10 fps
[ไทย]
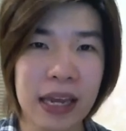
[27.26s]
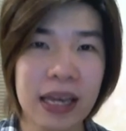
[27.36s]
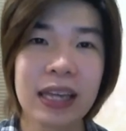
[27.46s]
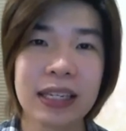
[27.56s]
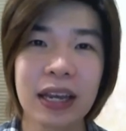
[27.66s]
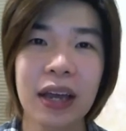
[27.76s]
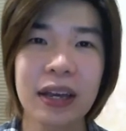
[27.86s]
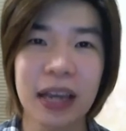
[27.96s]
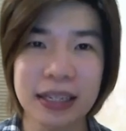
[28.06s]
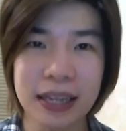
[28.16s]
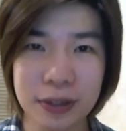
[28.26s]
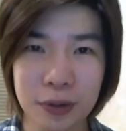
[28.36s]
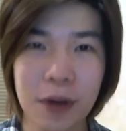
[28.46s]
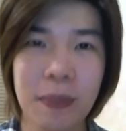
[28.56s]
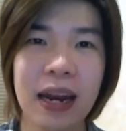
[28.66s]
ซึ่งก็คือการใช้ทรี
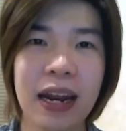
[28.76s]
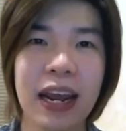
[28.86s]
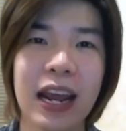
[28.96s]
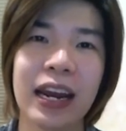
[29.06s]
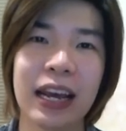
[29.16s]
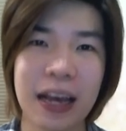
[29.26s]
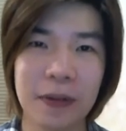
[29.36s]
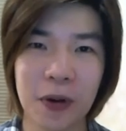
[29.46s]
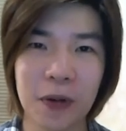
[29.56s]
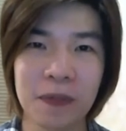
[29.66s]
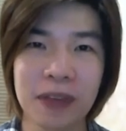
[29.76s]
ทเมนต์นั่นเองนะครับผม